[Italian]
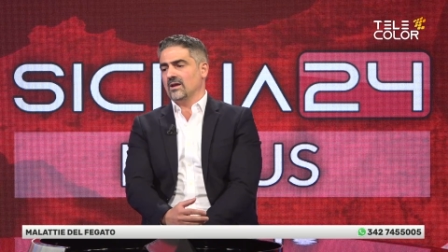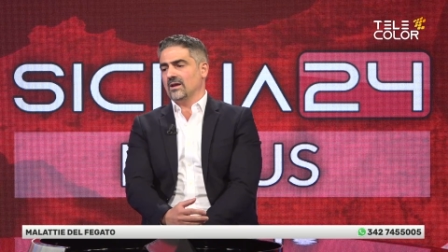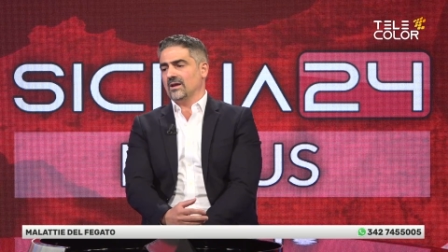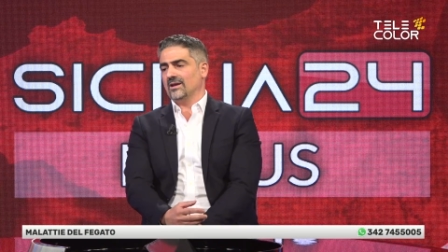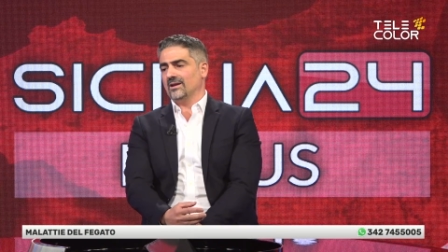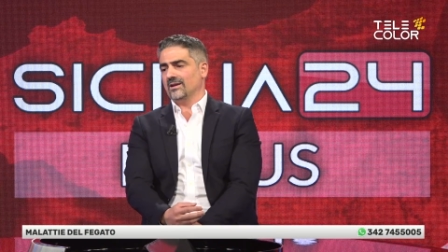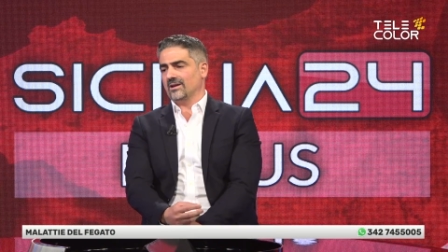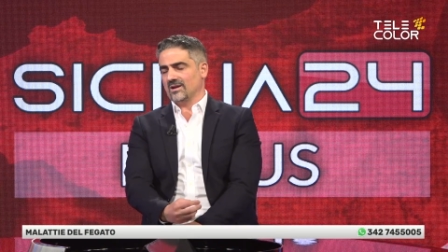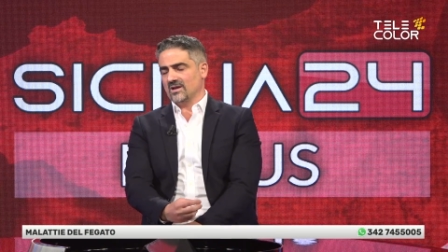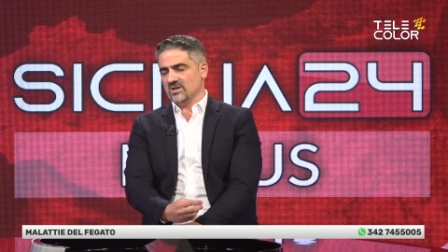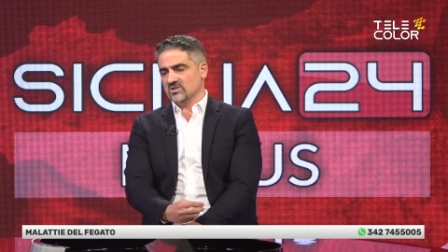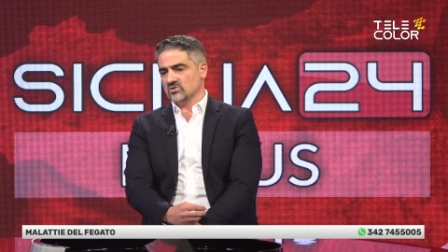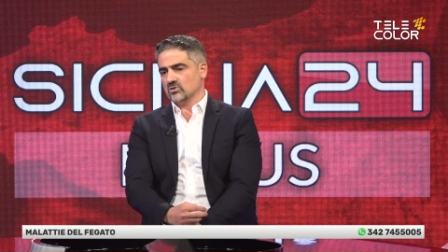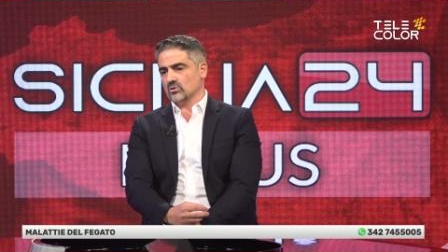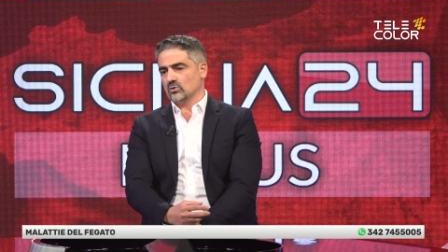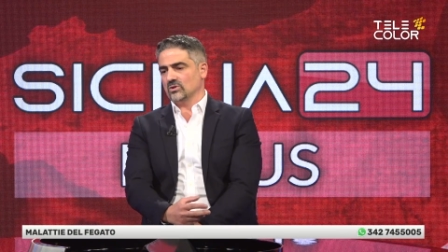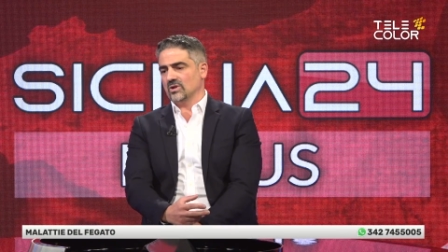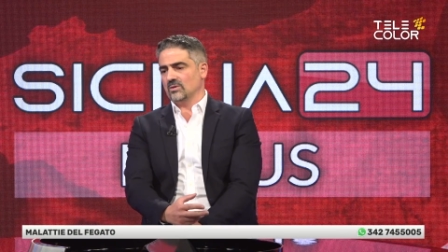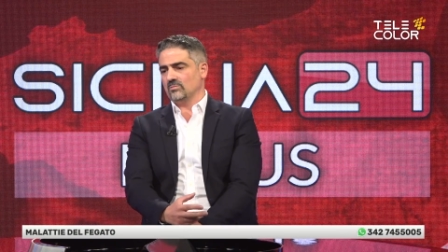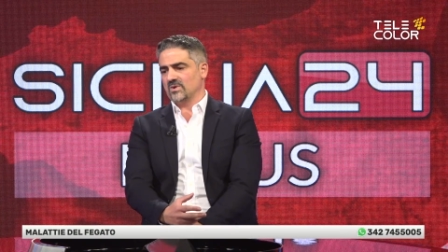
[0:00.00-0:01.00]
il
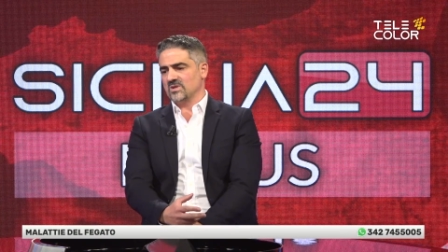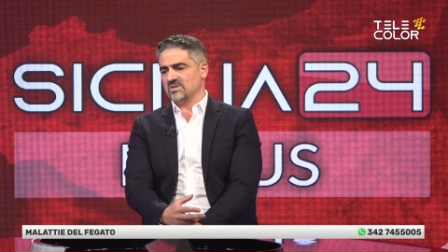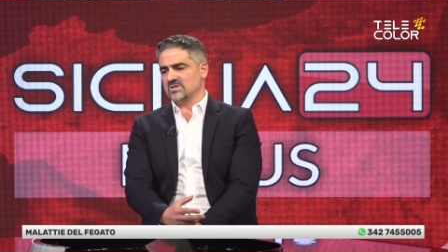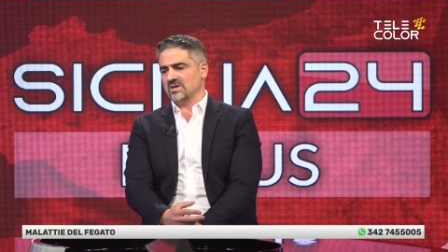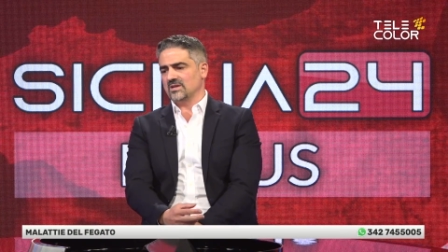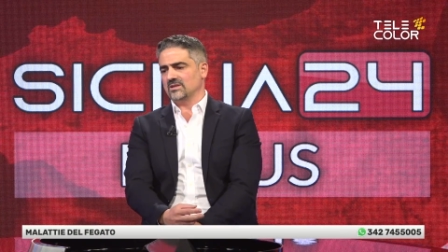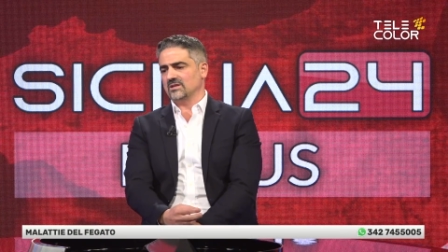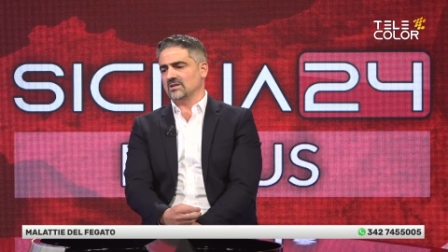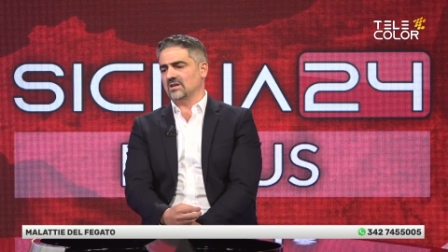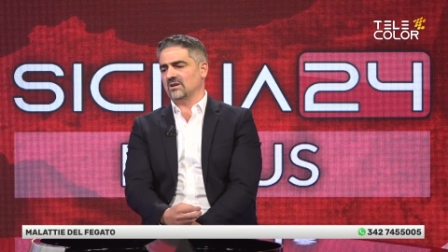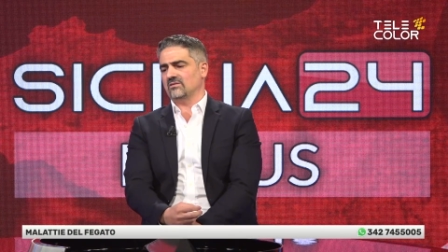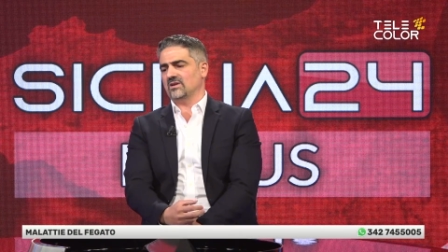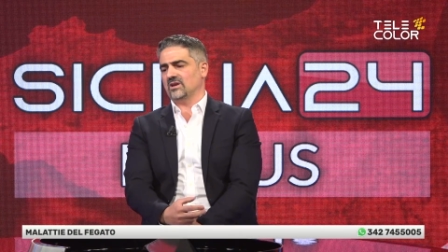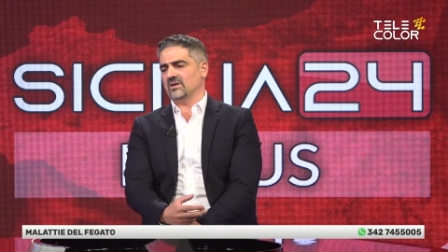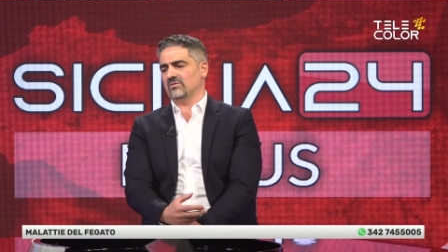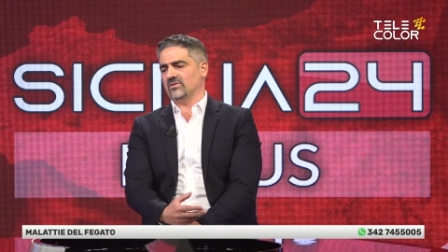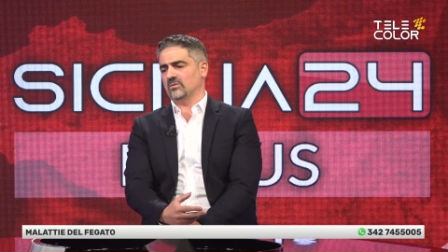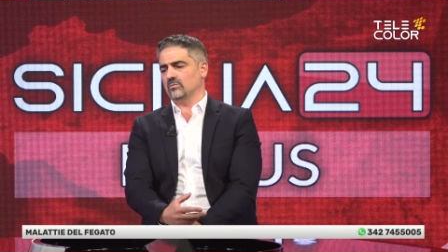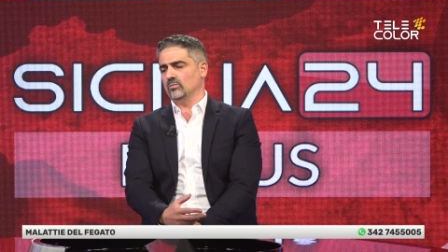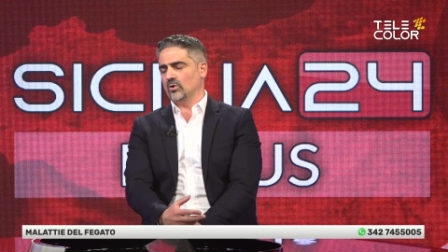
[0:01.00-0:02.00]
rischio del paziente di
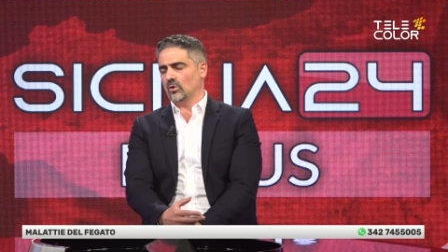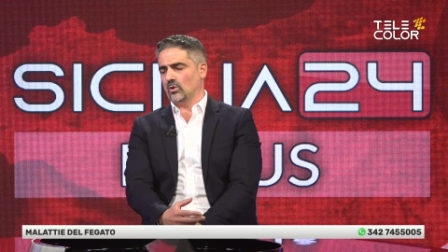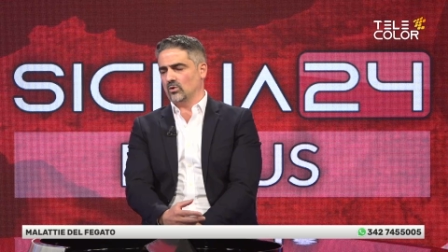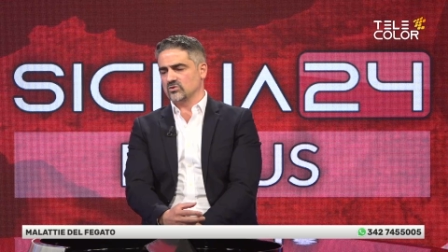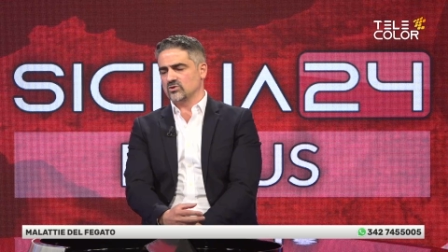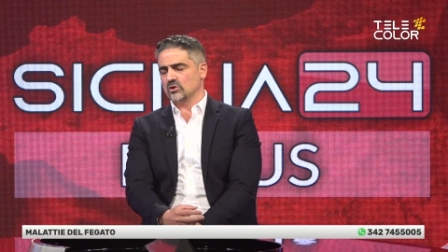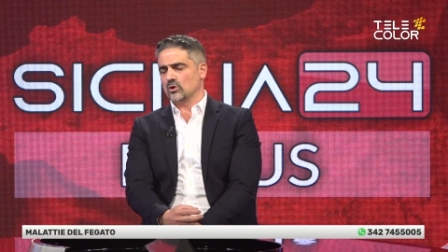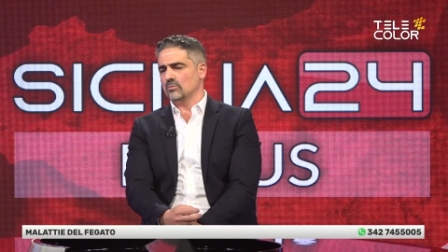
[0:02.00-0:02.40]
avere fibrosi.